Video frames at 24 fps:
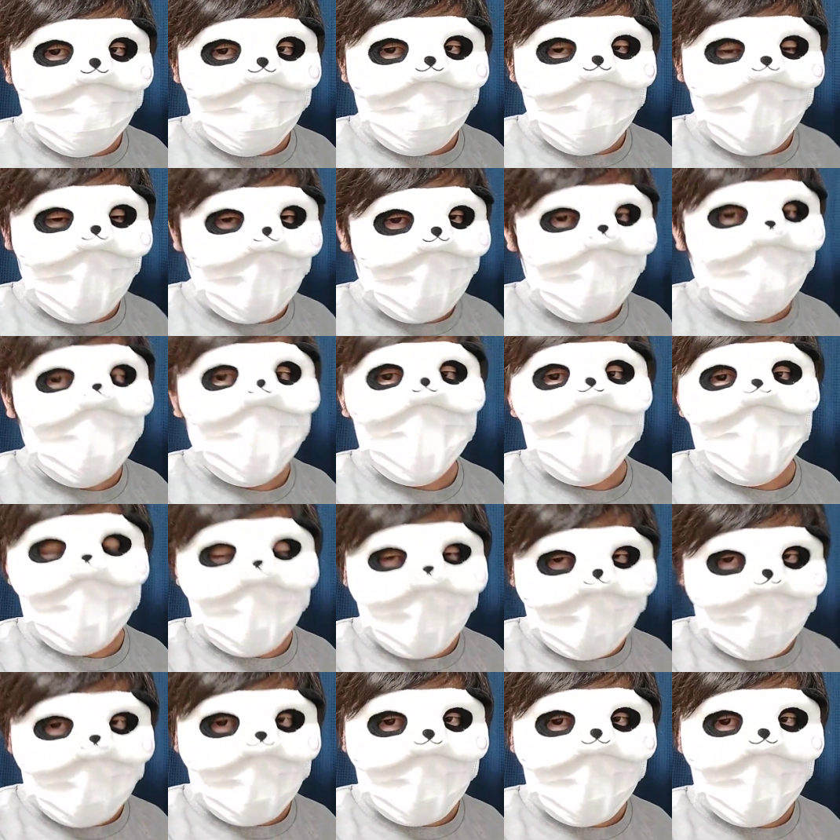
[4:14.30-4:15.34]
初めて見
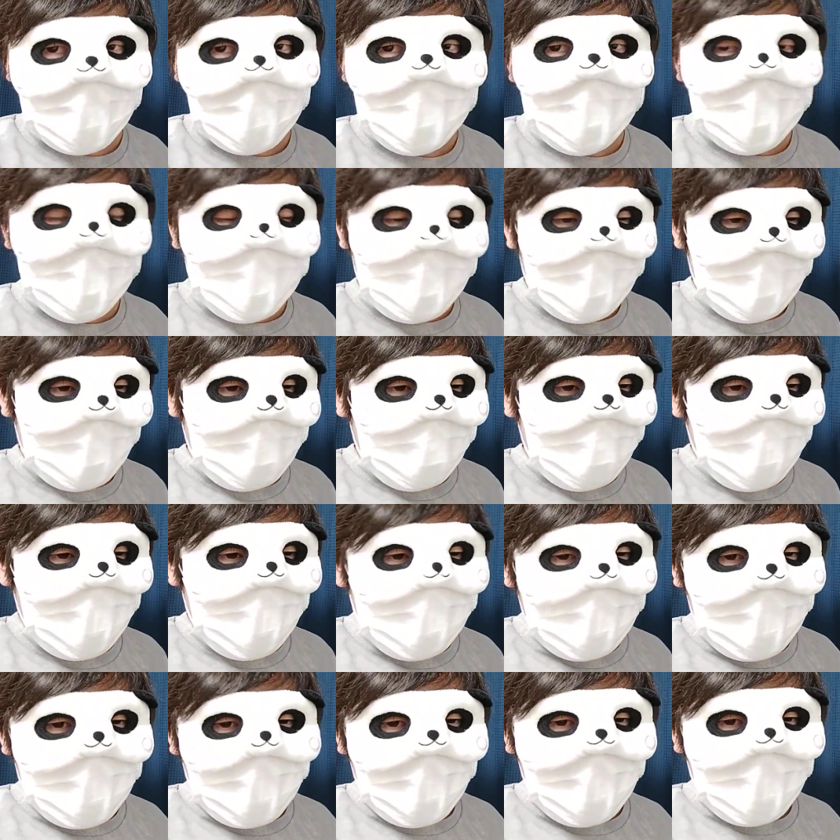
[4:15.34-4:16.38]
ましたね。み
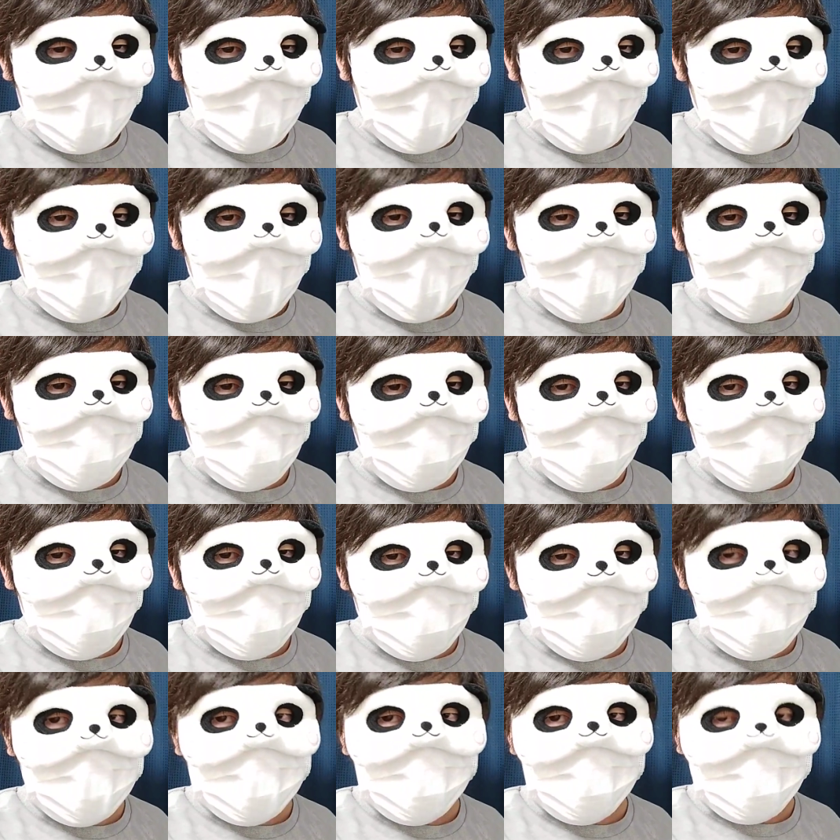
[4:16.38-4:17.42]
んなねやっぱり食
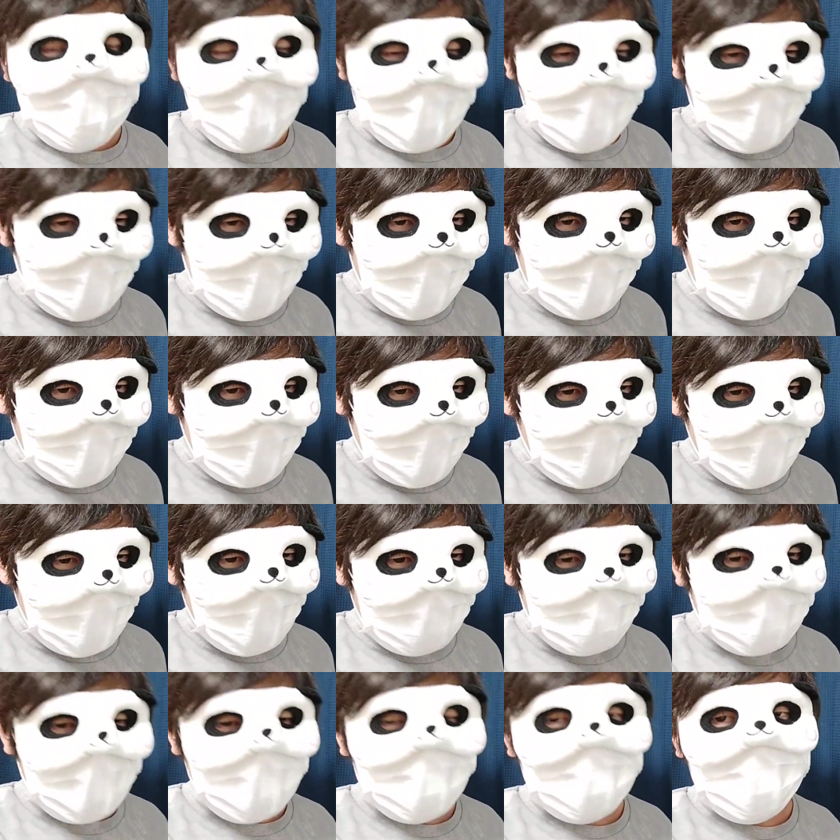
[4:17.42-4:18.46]
料品とか買い
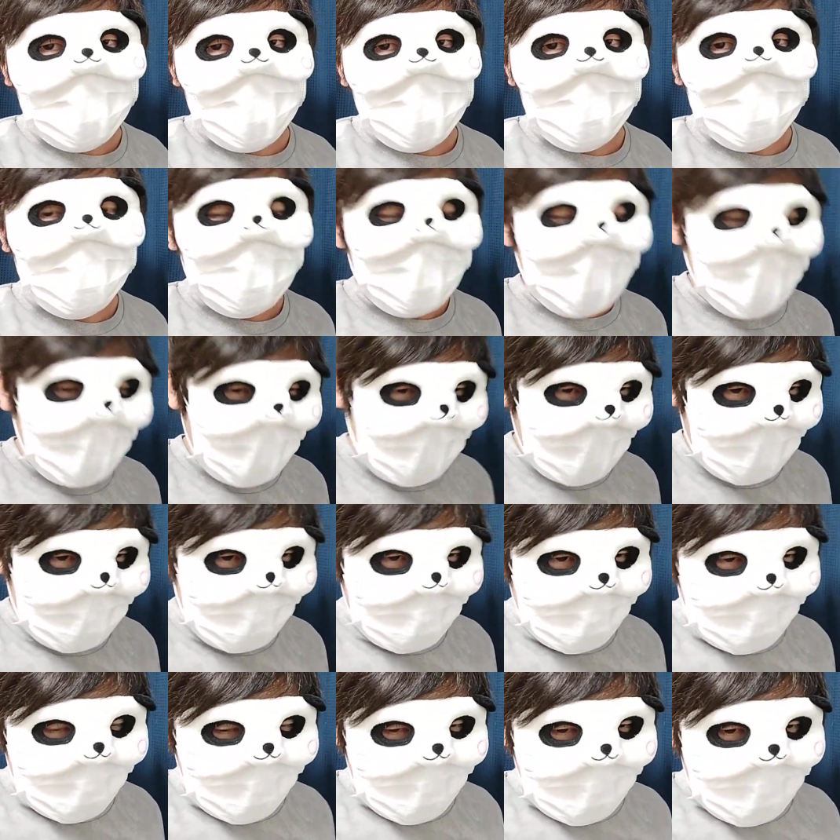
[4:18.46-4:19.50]
漁っちゃうんで、
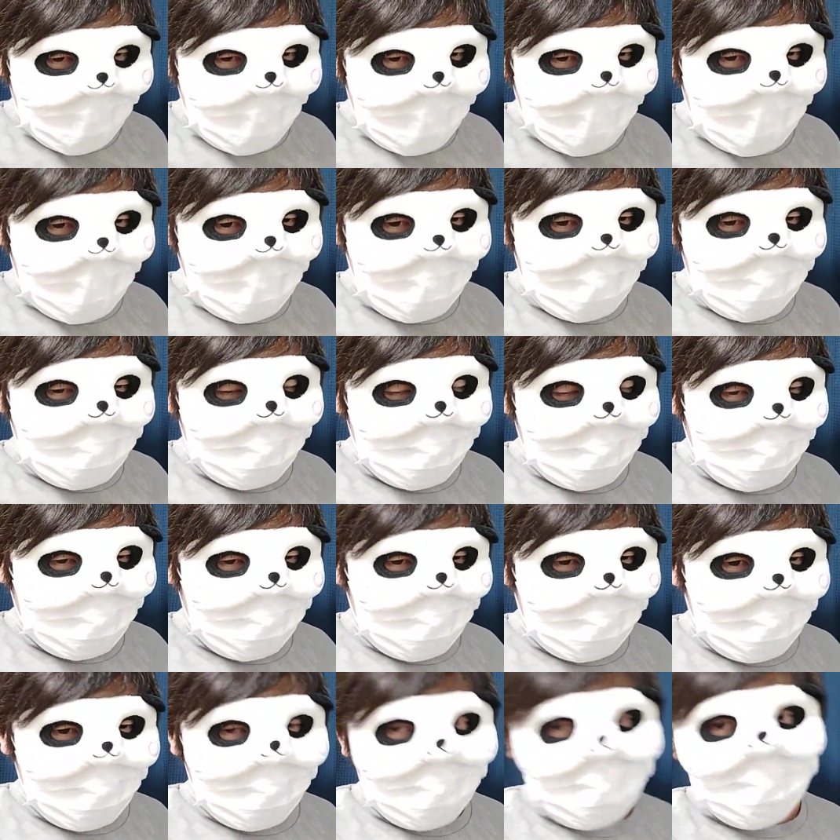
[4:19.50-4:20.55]
あ
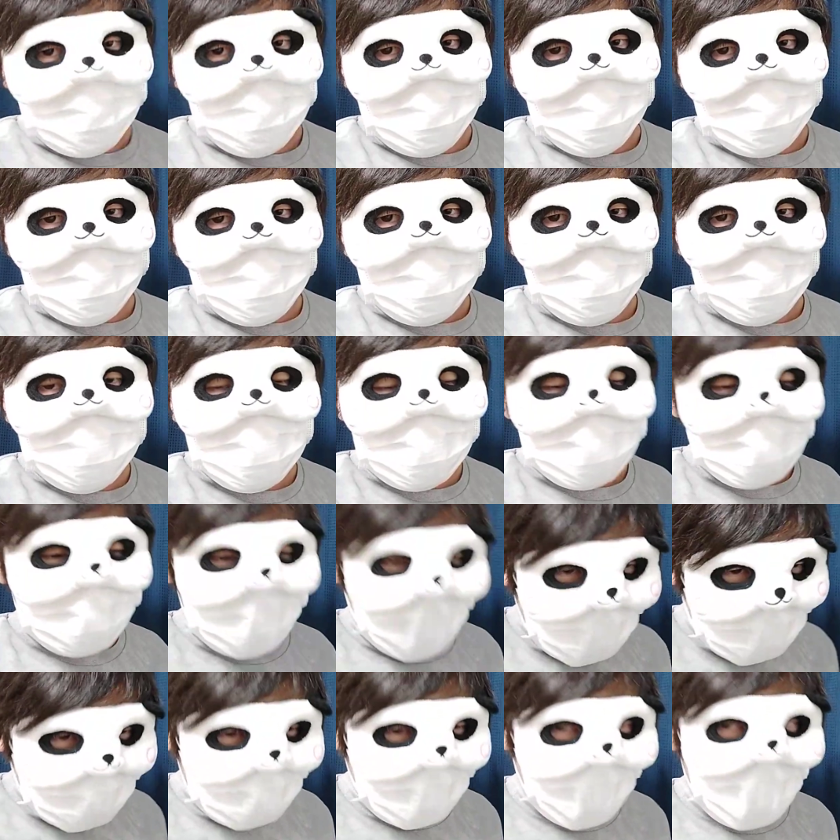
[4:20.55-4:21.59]
のー、
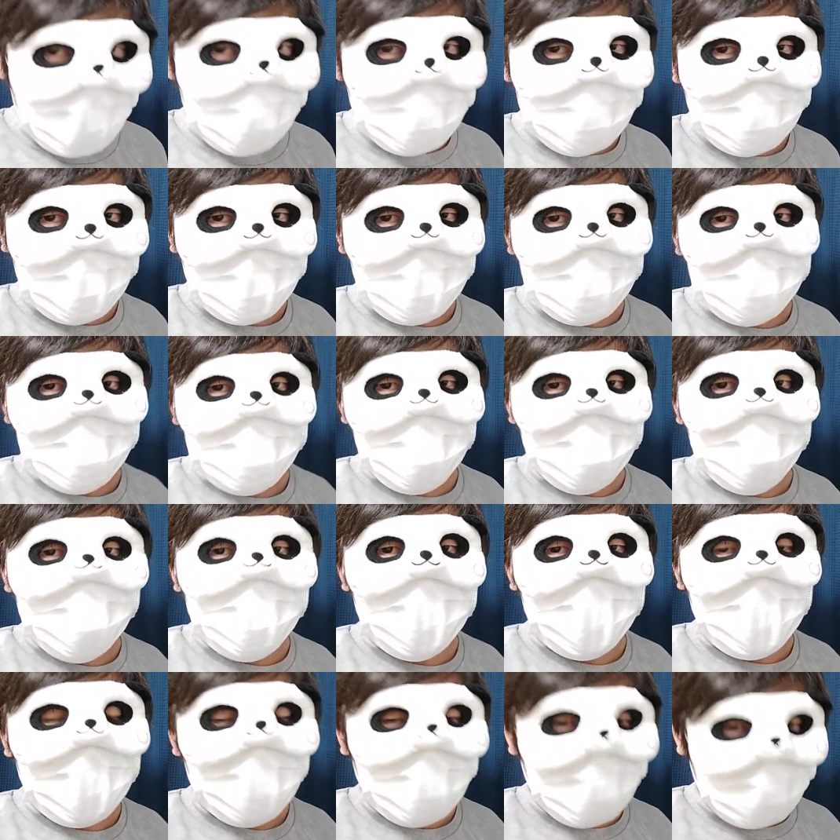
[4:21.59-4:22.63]
なくなるんですよ、こ
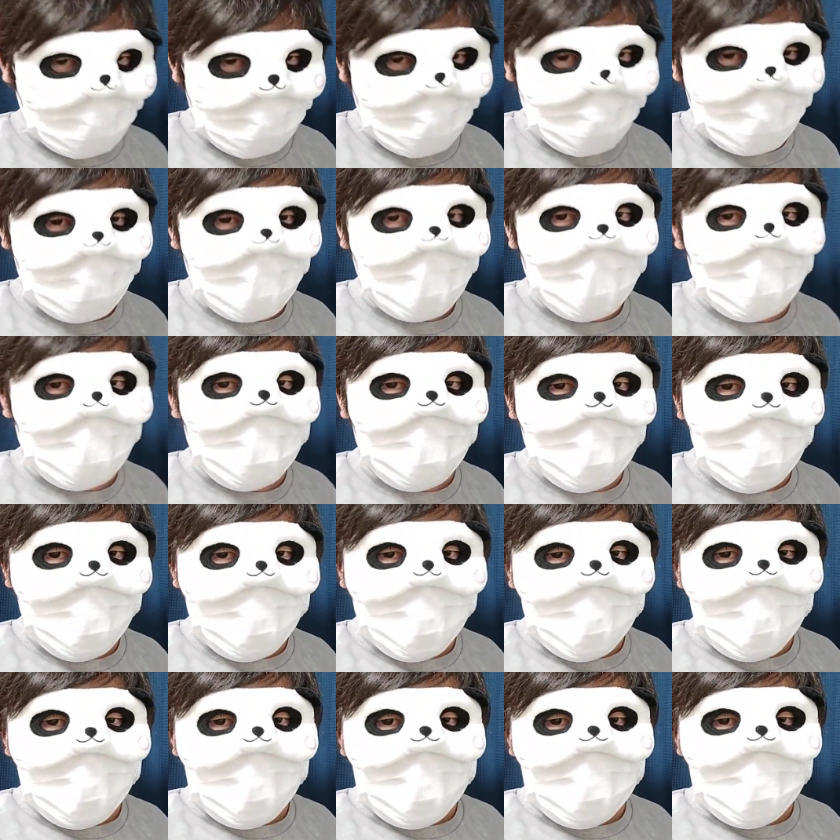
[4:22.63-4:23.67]
れが本当に。
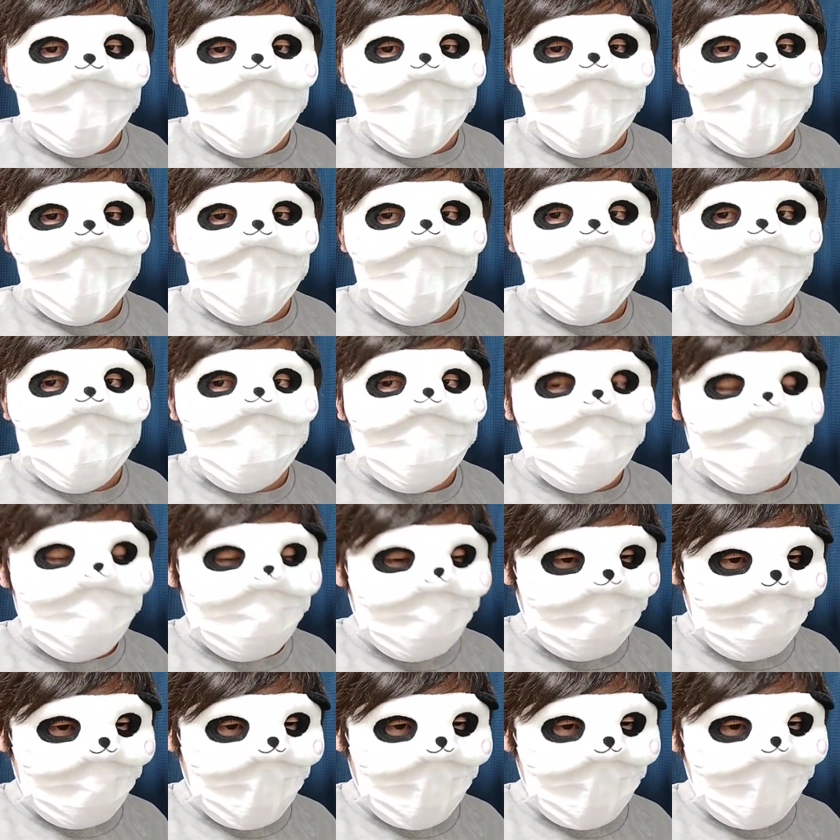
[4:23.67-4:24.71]
で、
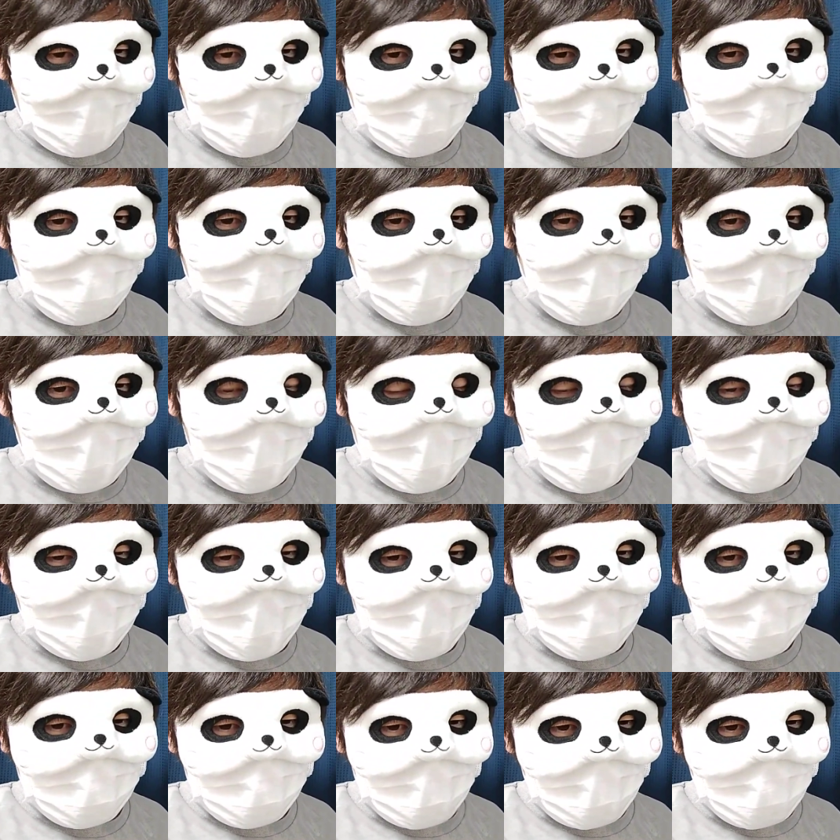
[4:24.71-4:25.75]
まあこれ人
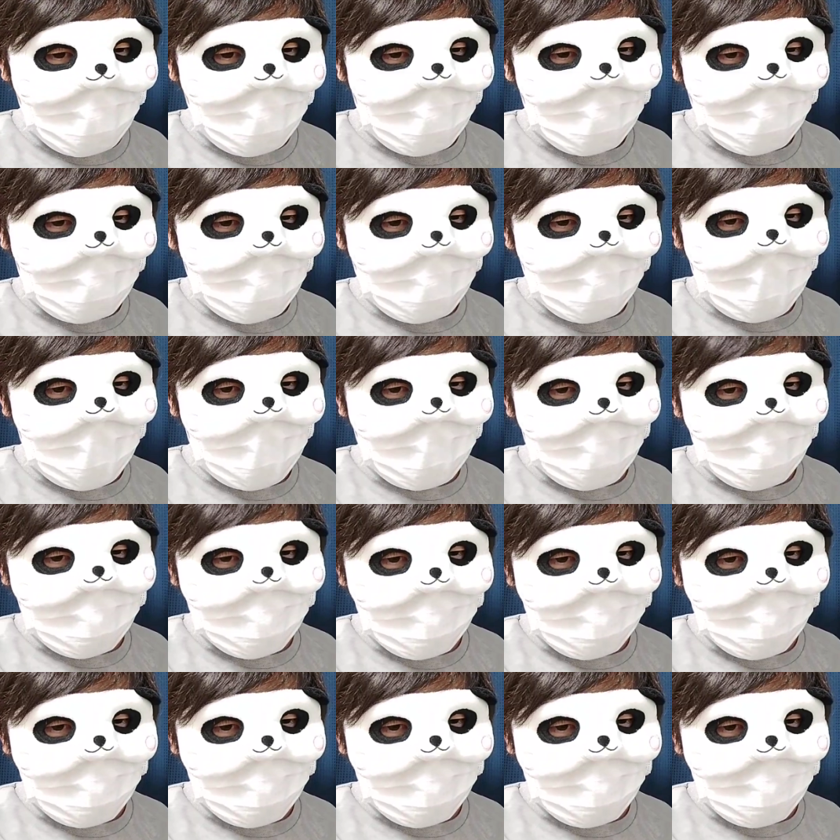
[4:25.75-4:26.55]
間のね本当に